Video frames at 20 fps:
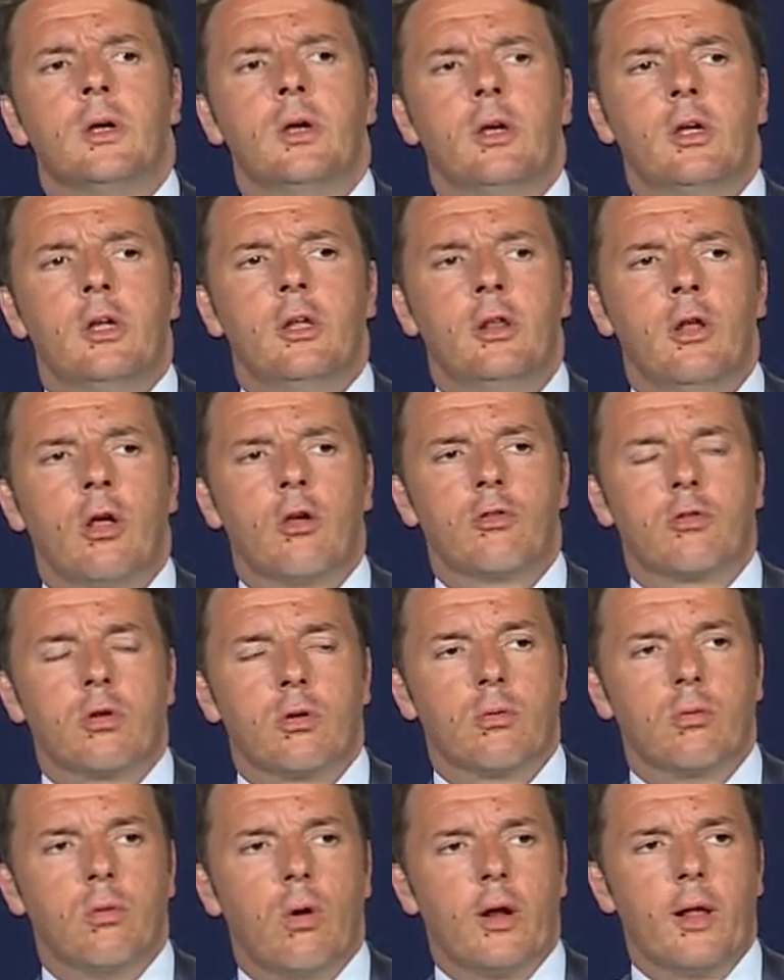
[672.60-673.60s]
il
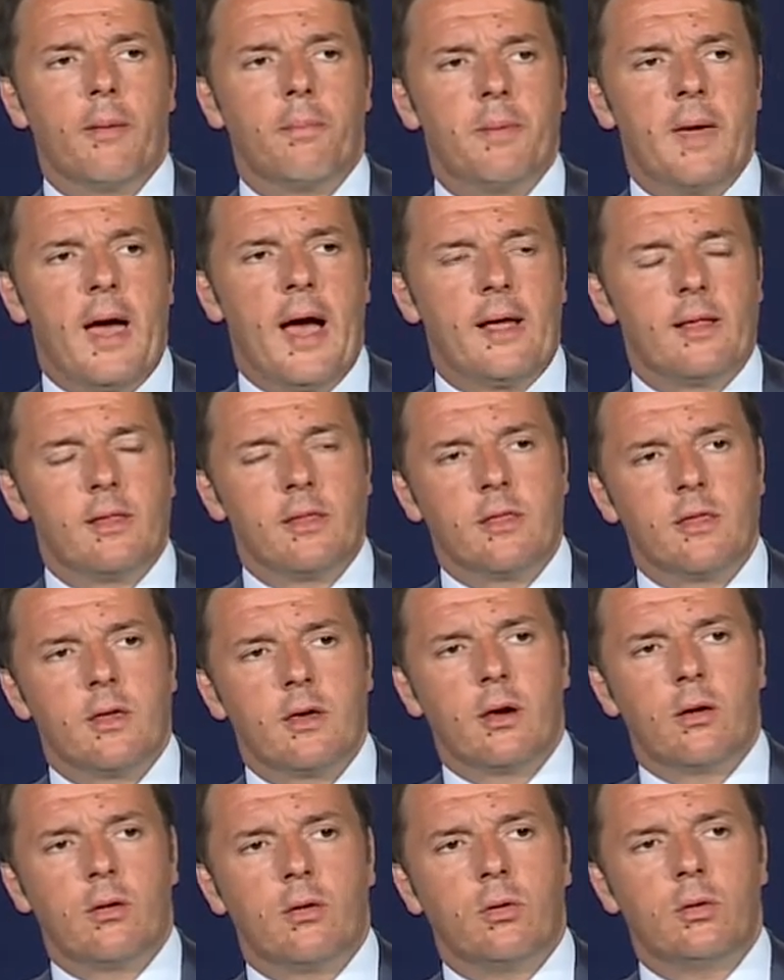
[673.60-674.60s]
nostro cuore
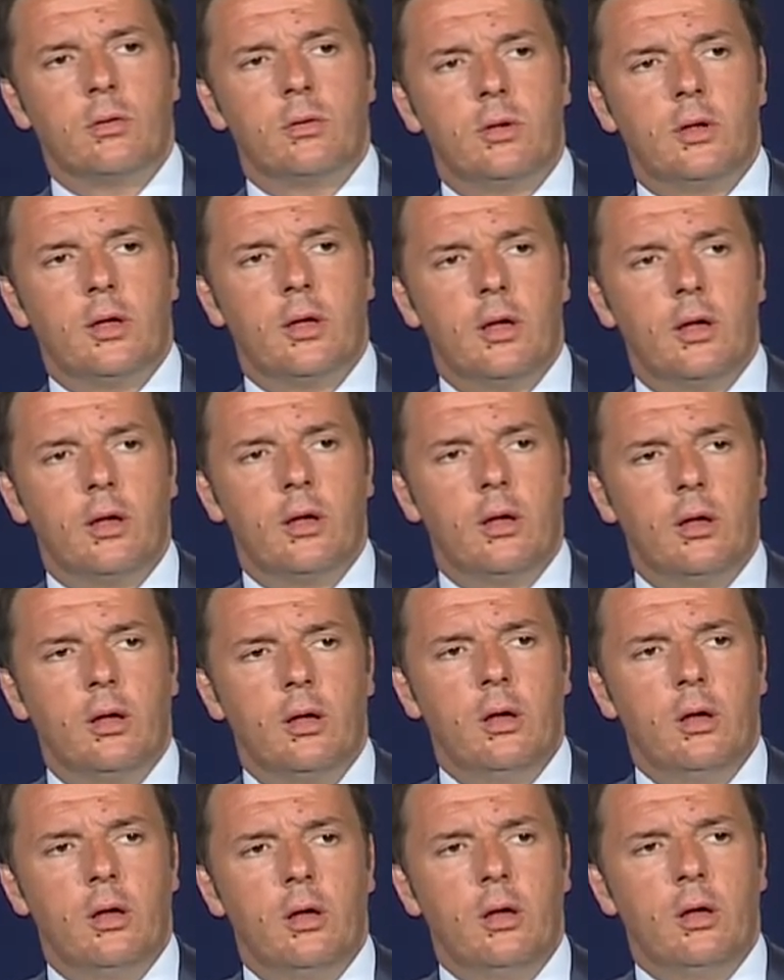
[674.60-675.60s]
piange con
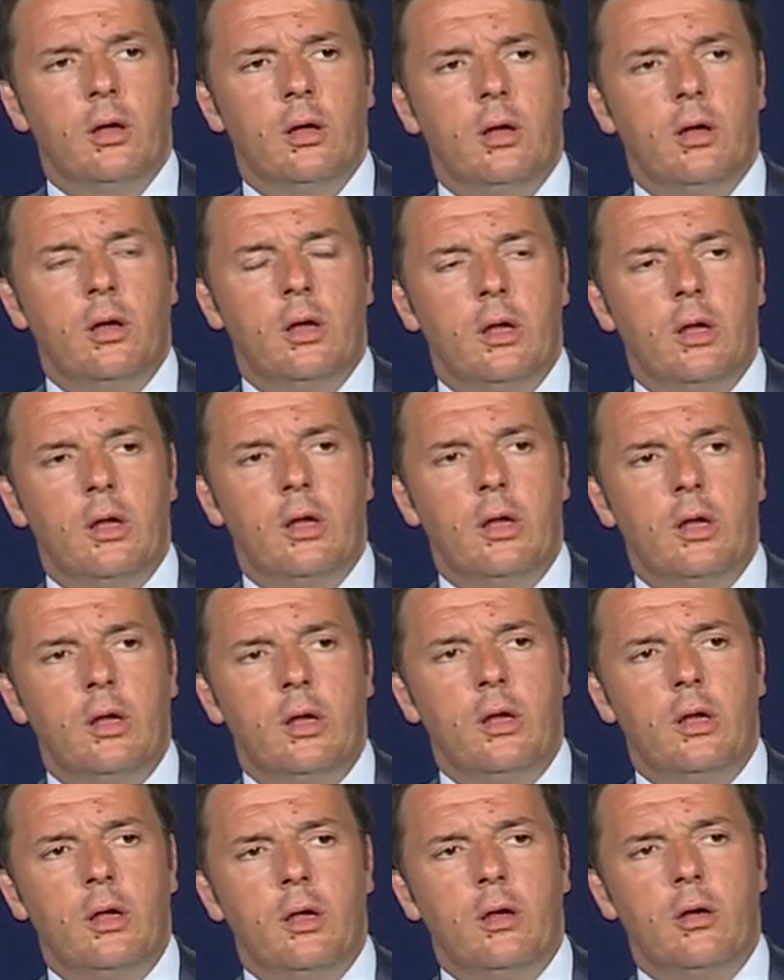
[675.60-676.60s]
eh,
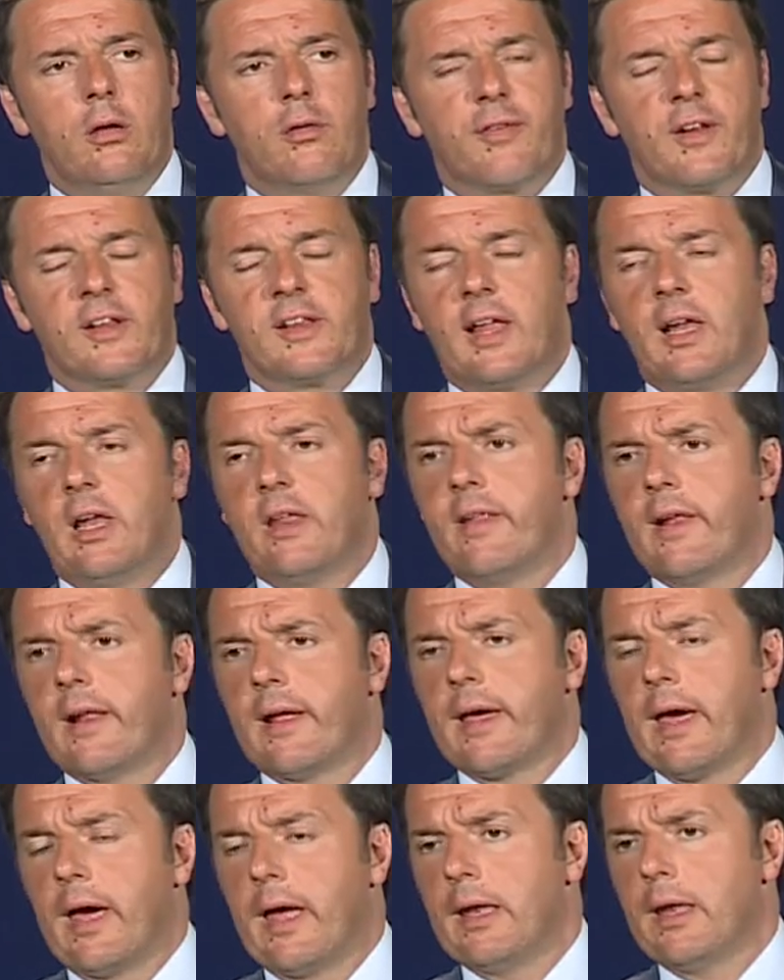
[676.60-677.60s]
i fratelli
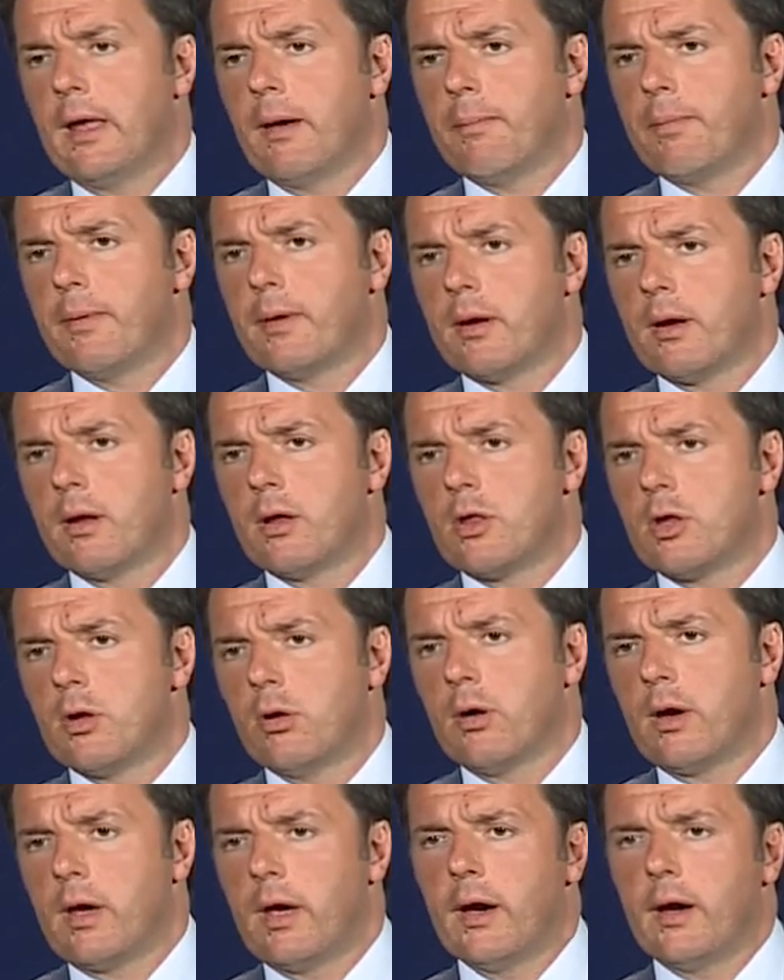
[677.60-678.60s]
del Kenya per
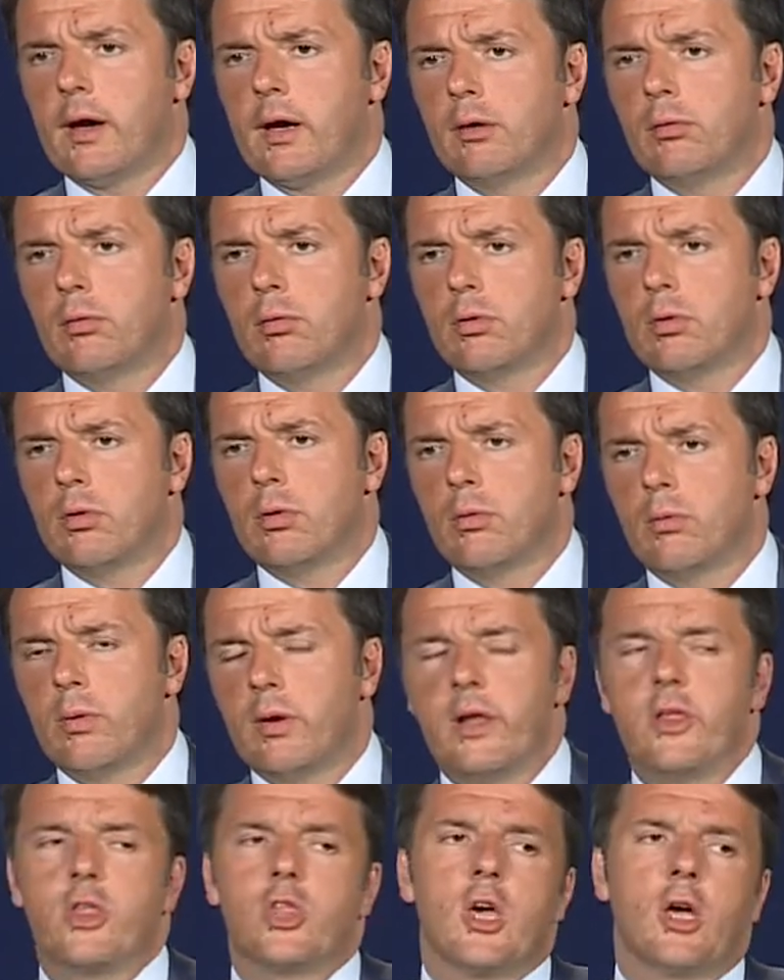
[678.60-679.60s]
ciò che è accaduto con
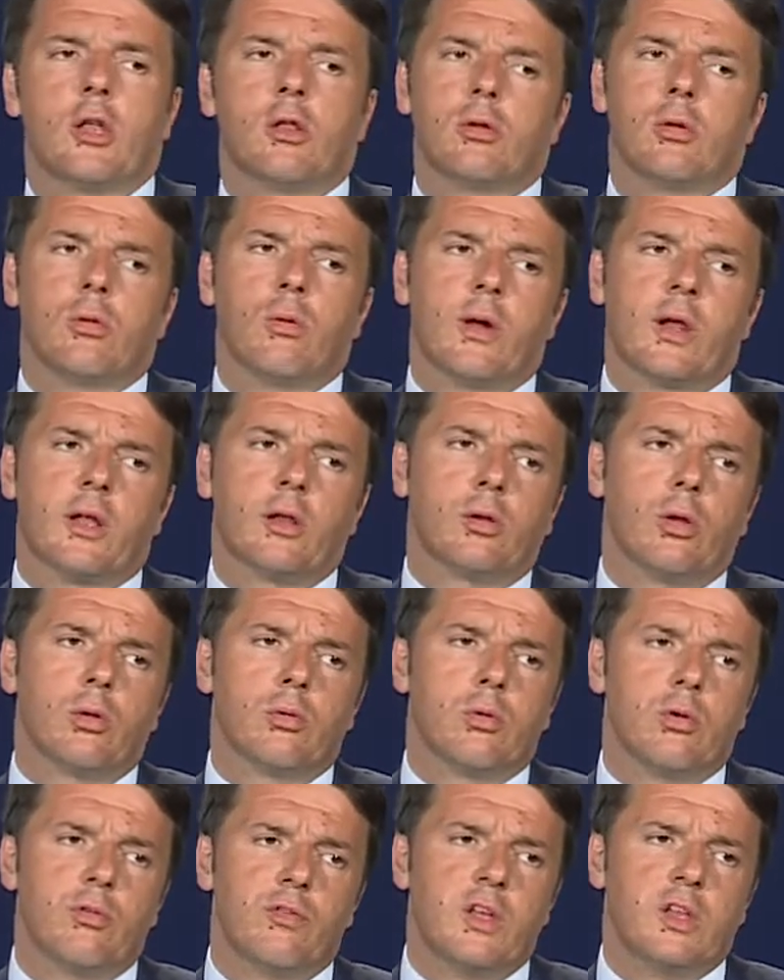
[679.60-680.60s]
quelle
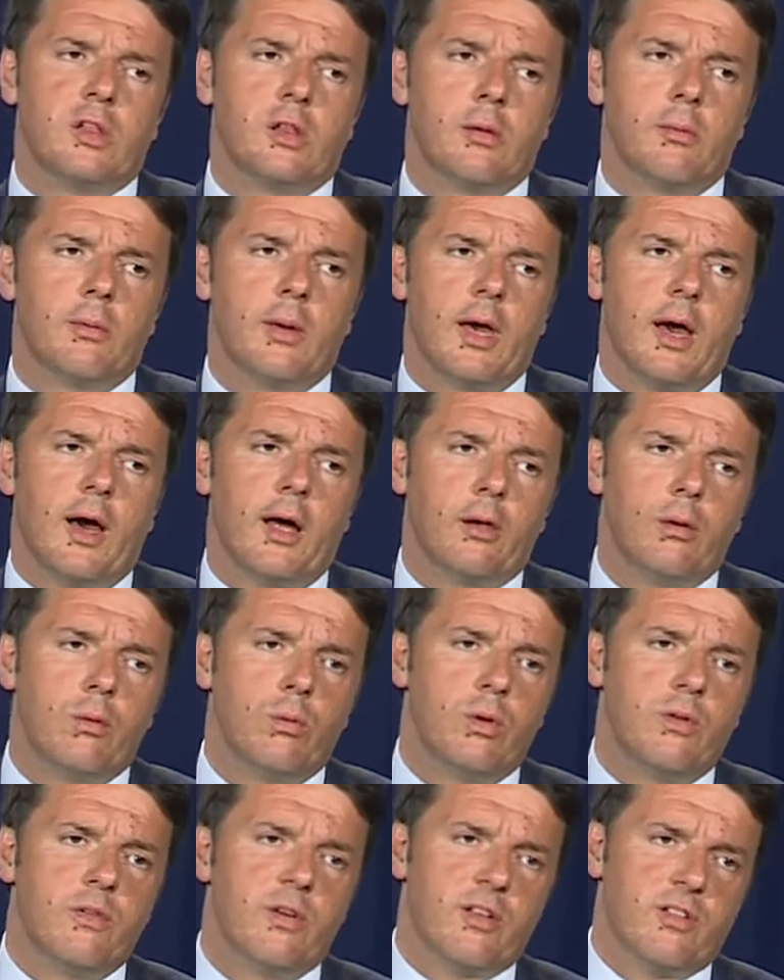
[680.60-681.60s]
148 vittime
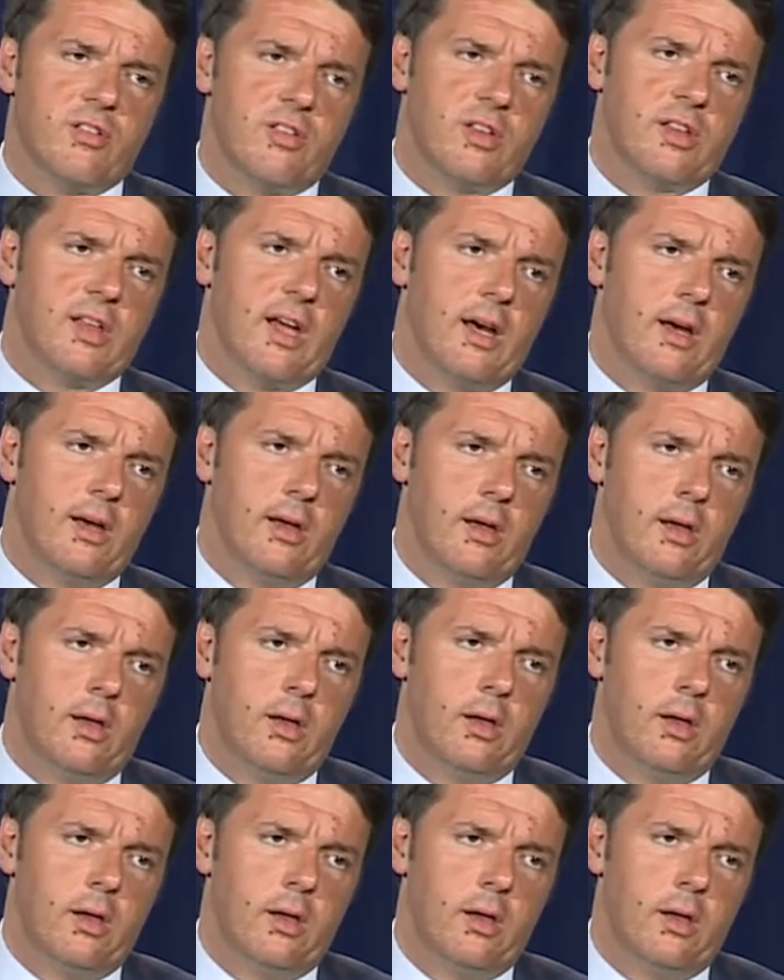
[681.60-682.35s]
all'università.